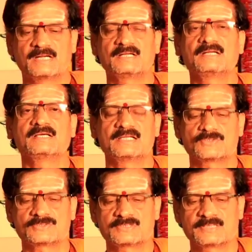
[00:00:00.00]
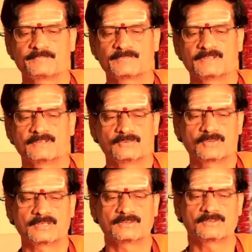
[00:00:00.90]
ప్రయాణాలన్నీ కలిసి వస్తాయి
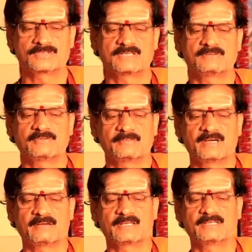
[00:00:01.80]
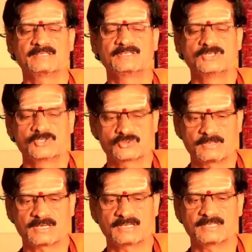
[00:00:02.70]
గృహంలో జరిగేటువంటి వివాహాది
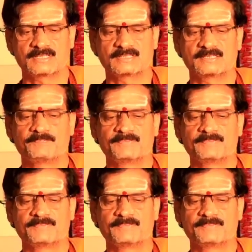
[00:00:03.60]
శుభకార్యాలకి